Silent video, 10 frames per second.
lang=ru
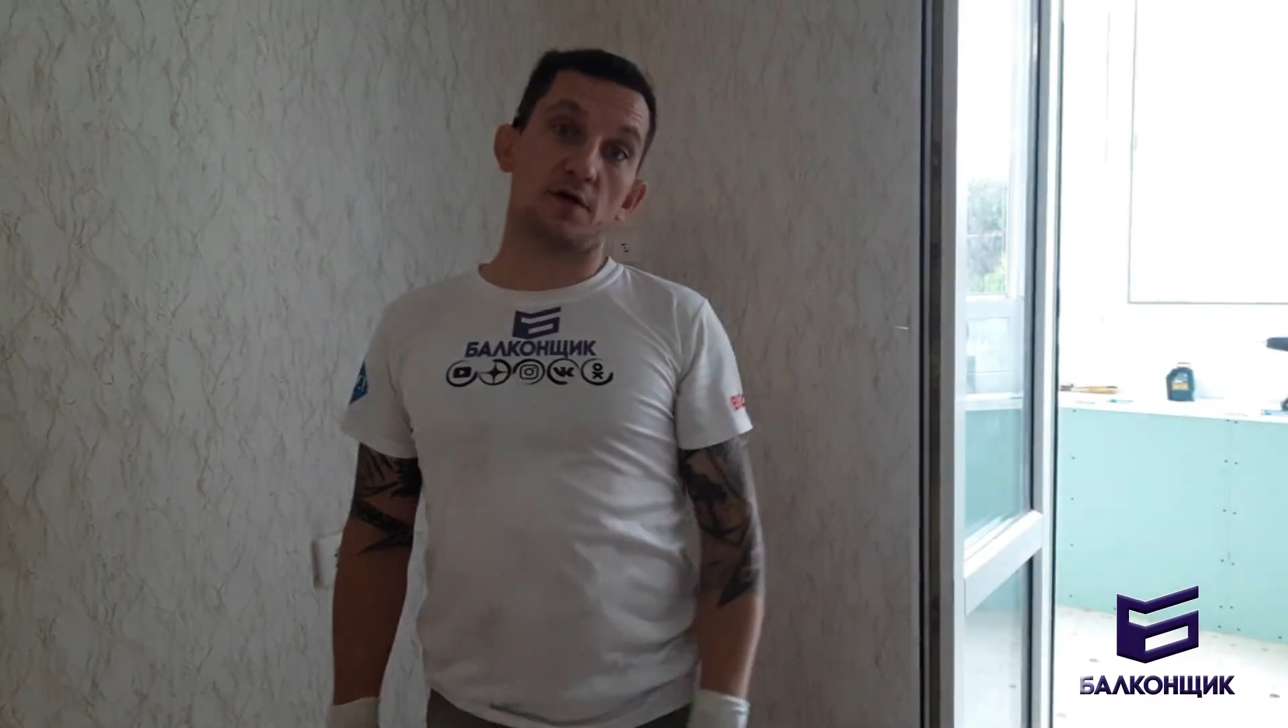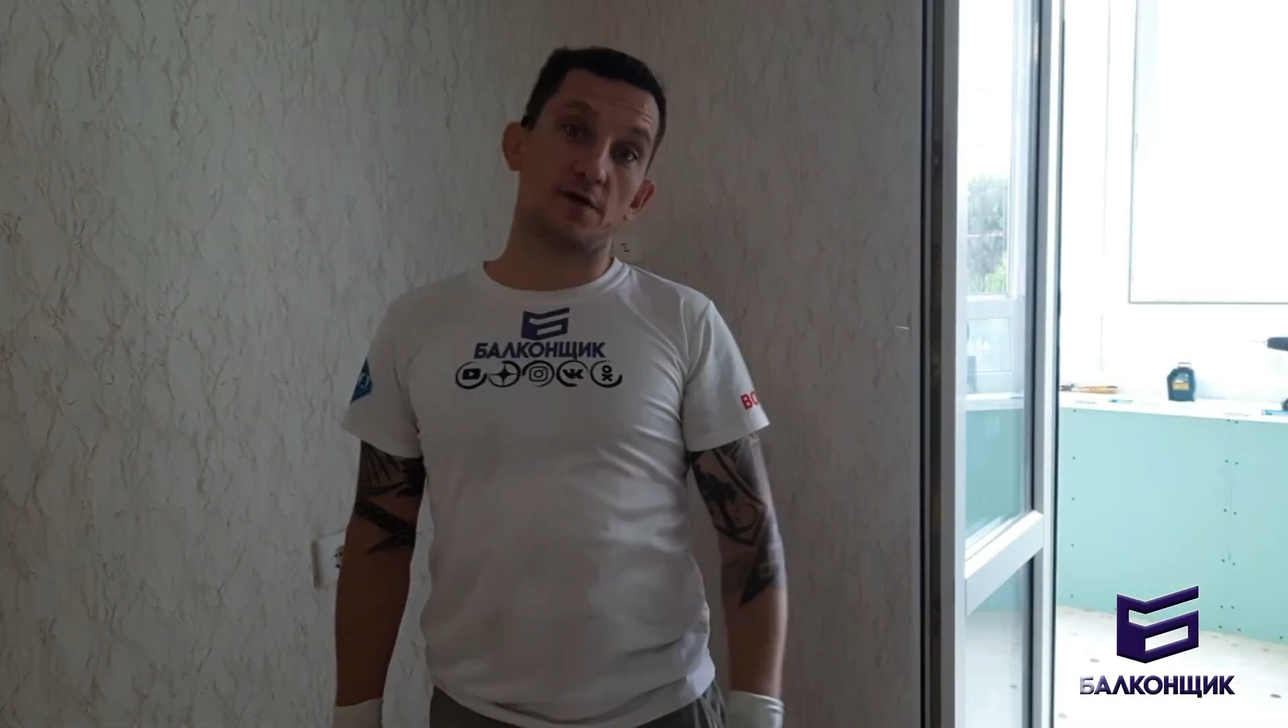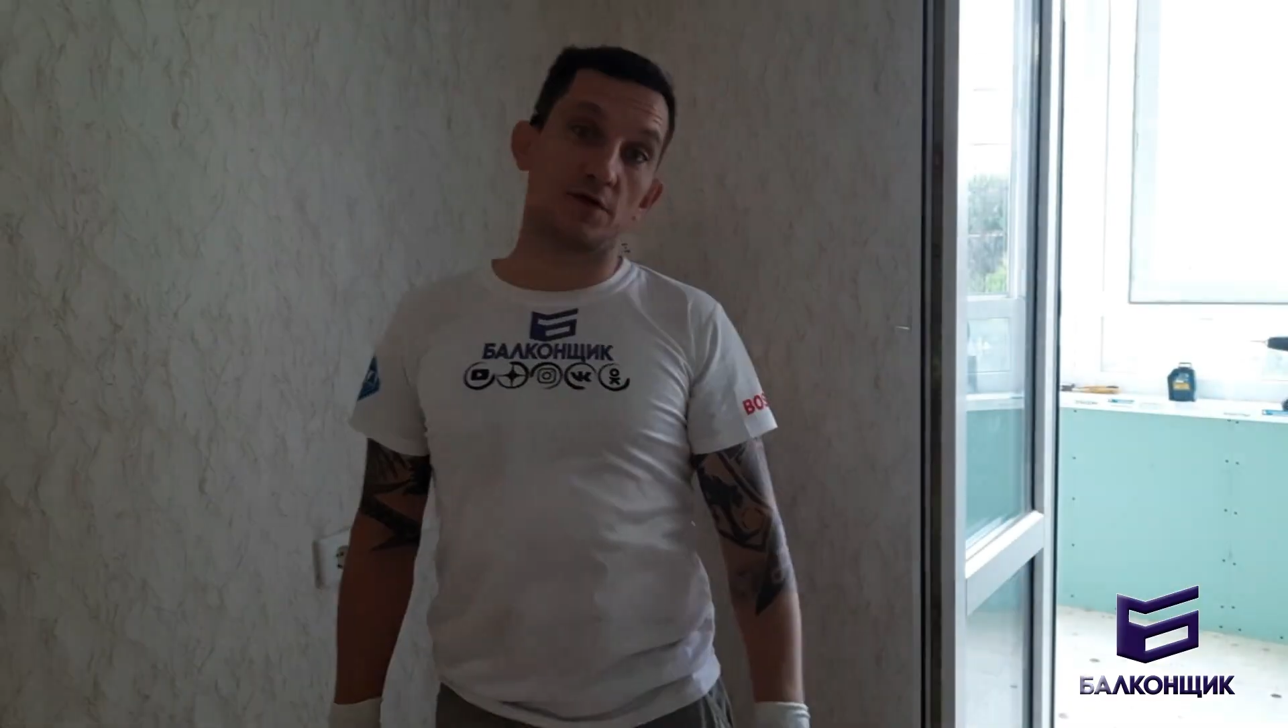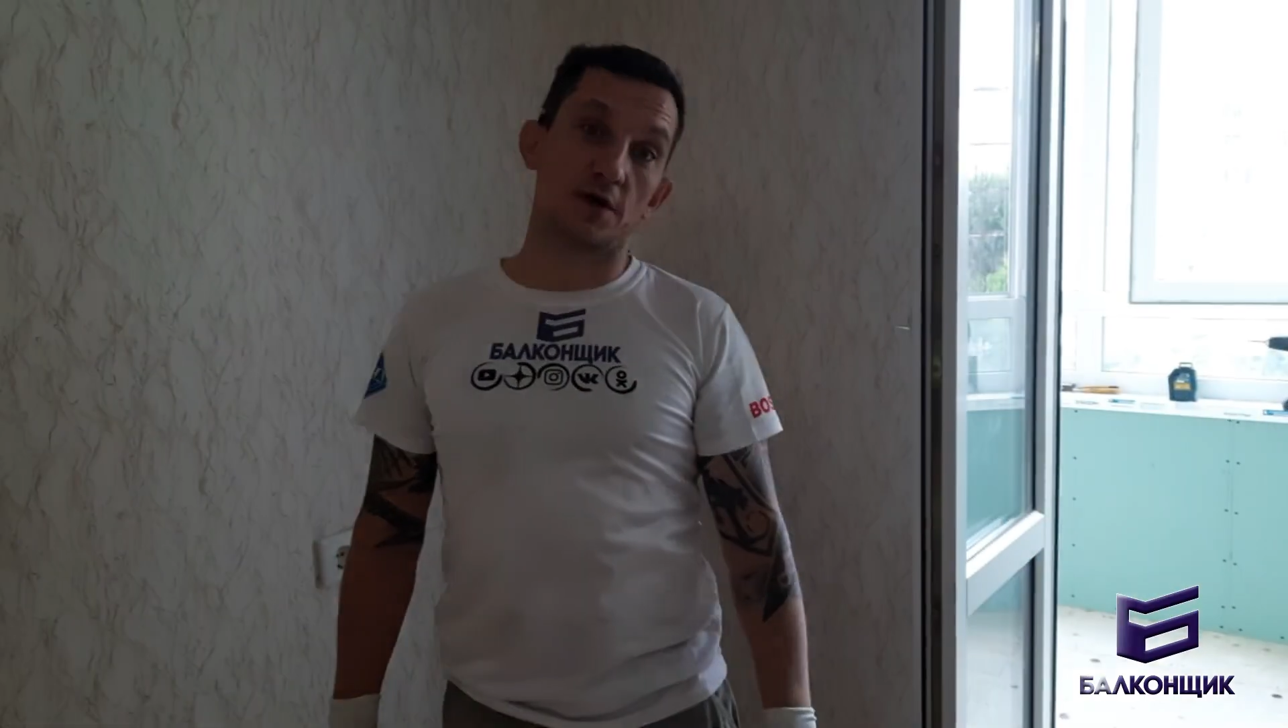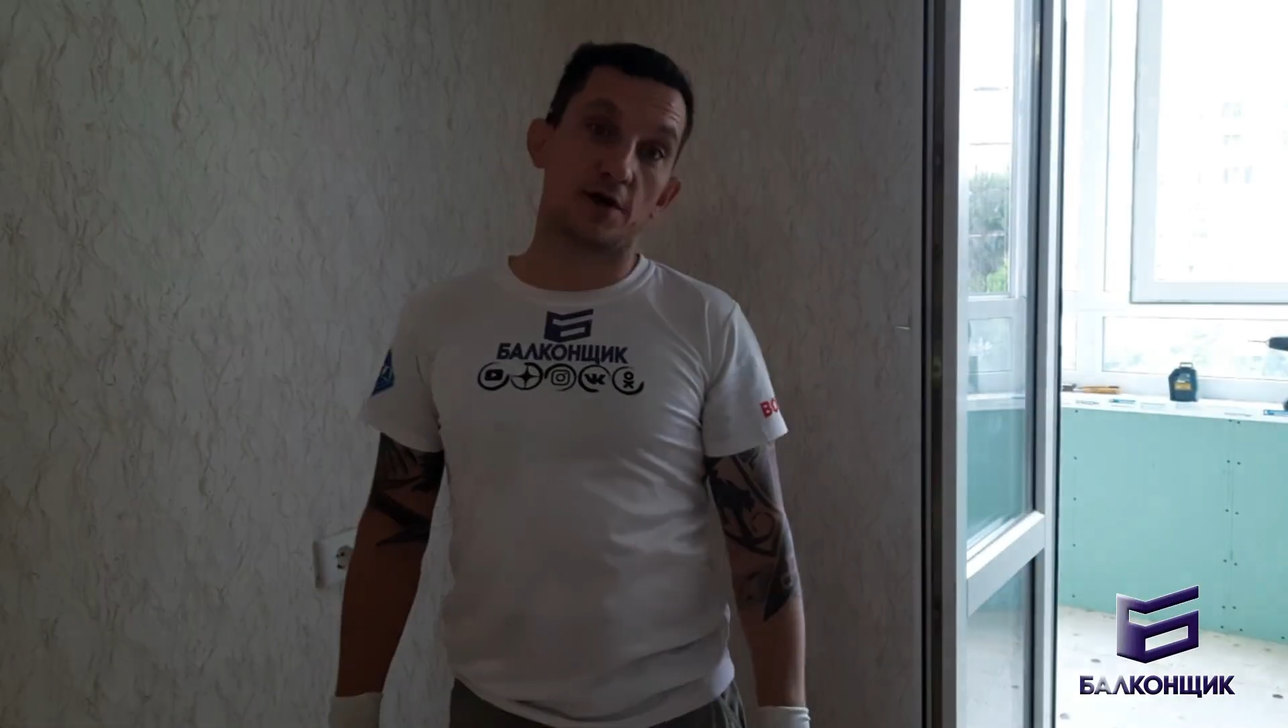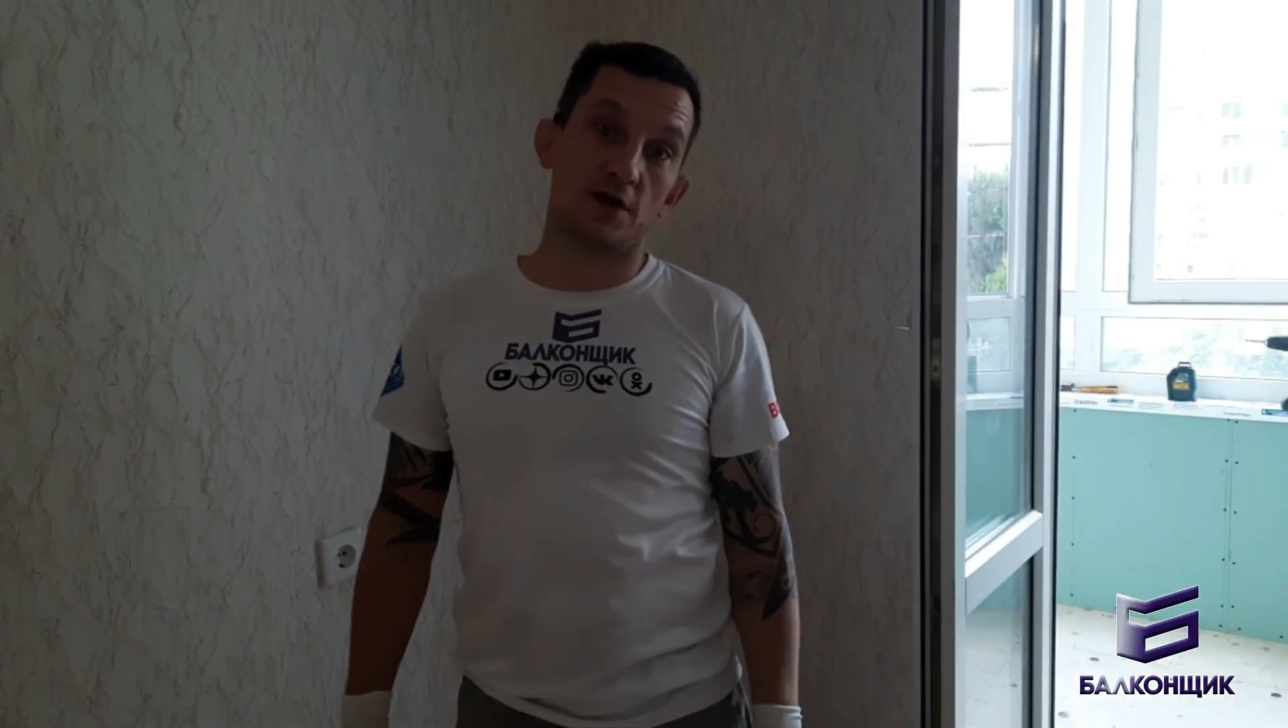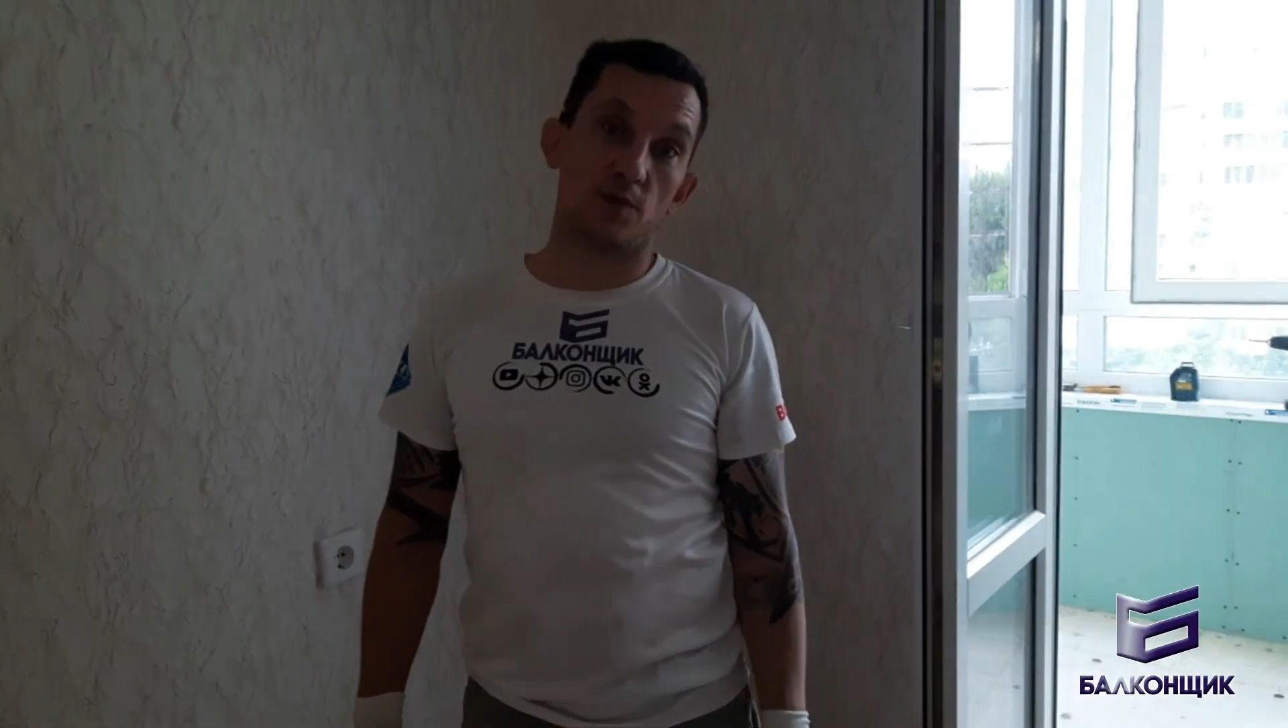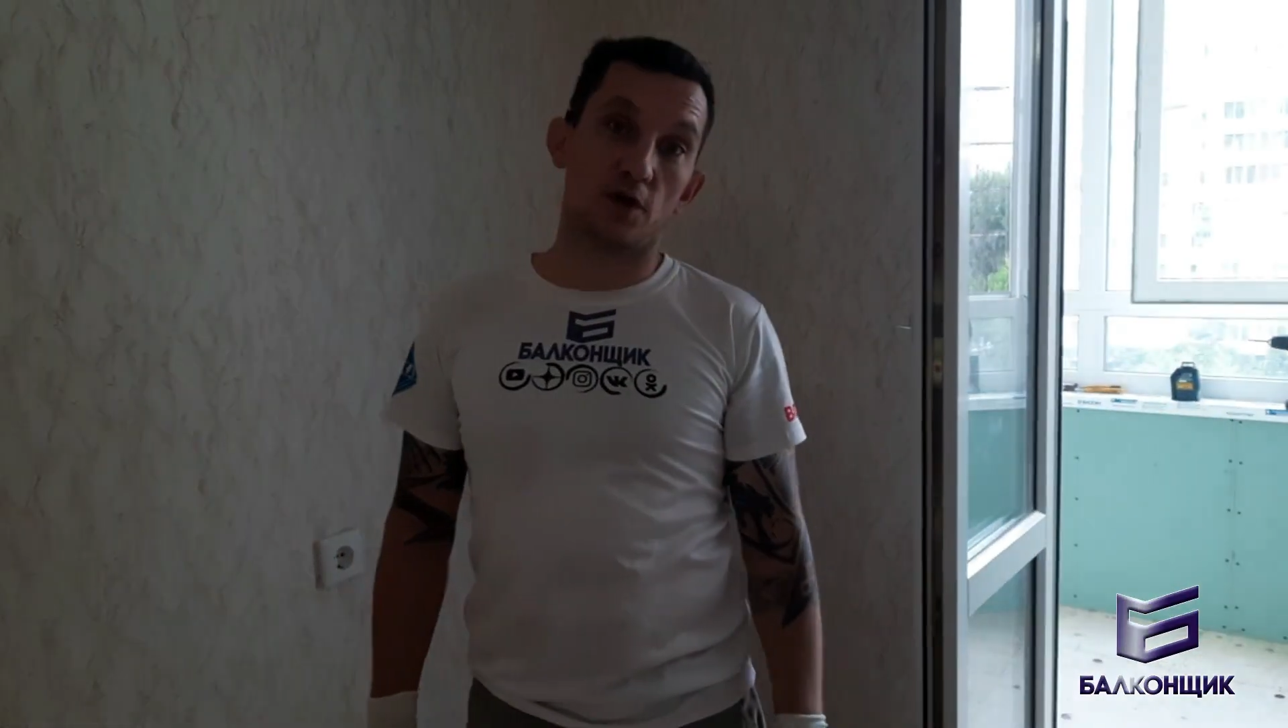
Вы на канале